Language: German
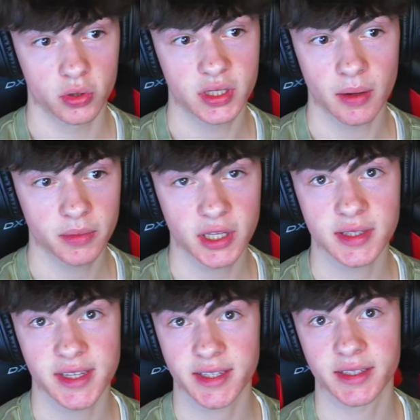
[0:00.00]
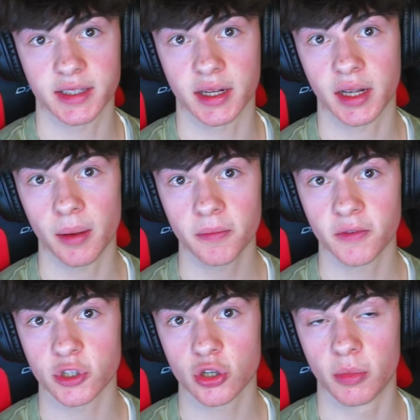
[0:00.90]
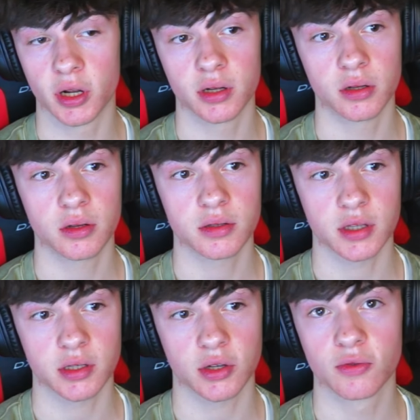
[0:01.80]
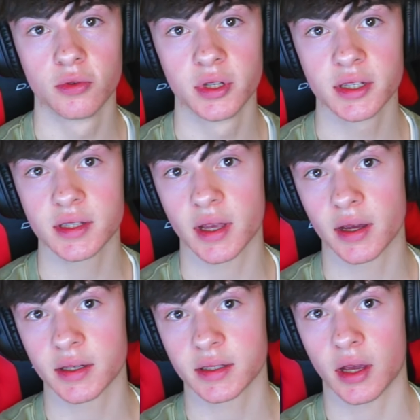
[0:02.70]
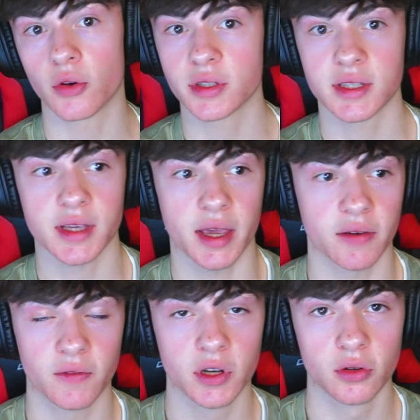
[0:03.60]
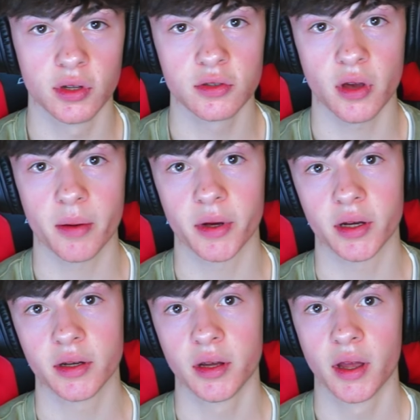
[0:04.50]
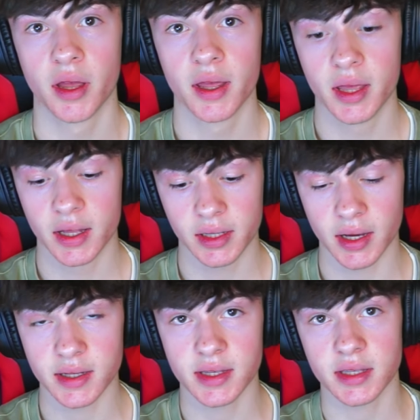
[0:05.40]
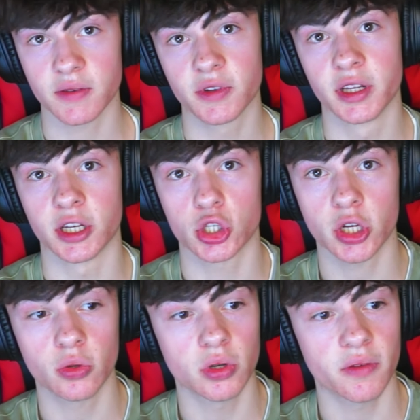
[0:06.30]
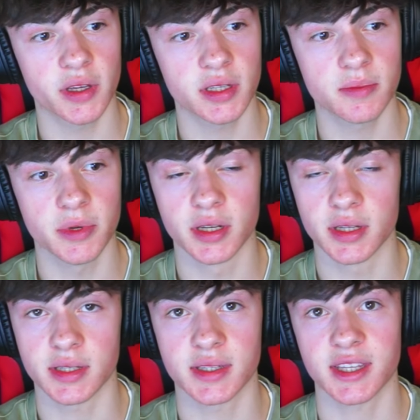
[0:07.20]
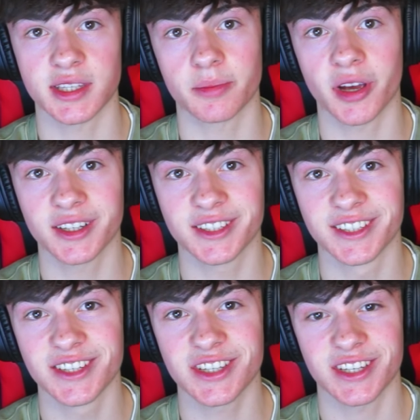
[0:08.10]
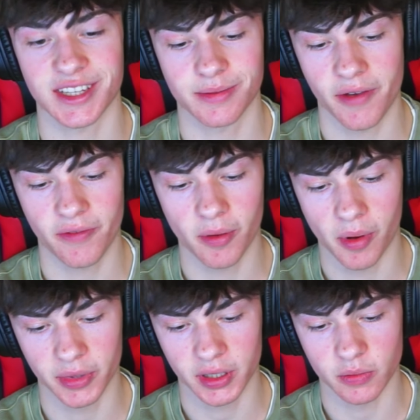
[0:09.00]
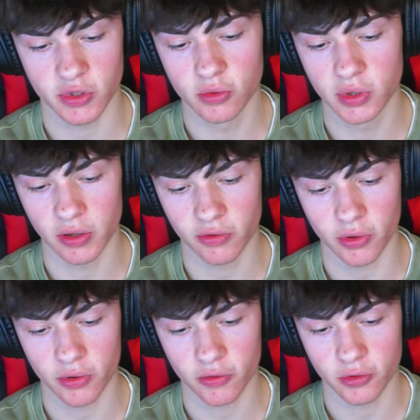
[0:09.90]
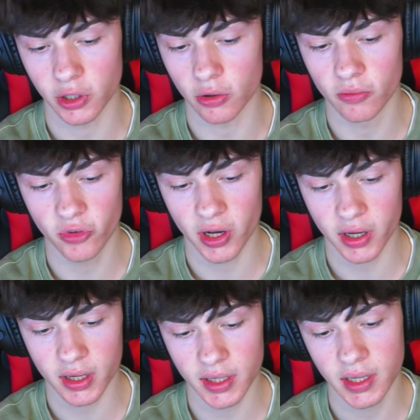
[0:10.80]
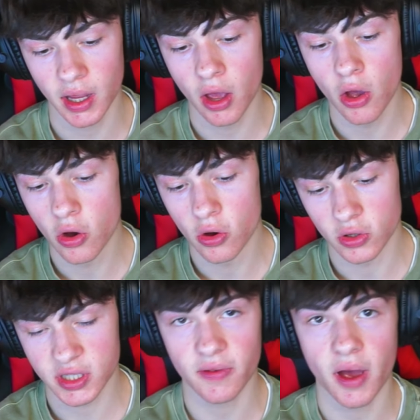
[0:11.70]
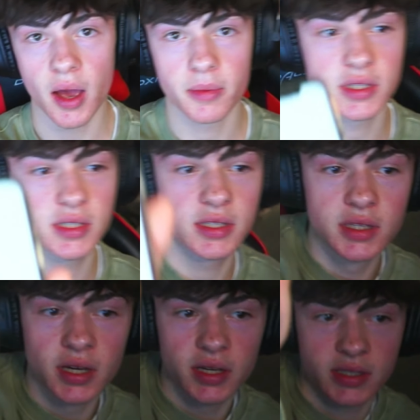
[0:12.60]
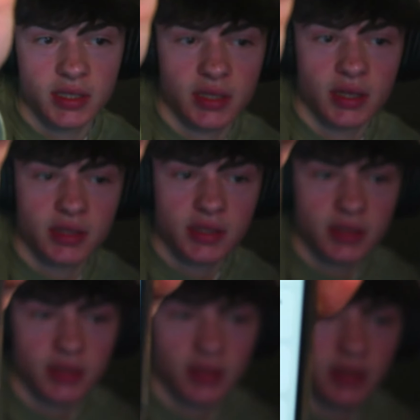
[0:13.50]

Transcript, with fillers: und die haben tatsächlich geklappt, was schon mal sehr, sehr cool ist, da ich aus jetzt kein Gewinn oder so, aber da ich sehr, sehr viel in der Stadt unterwegs bin, ist es sehr, sehr praktisch, dass man einfach mal mit einem Scooter for free rumfahren kann und zwar habe ich hier, ich kann es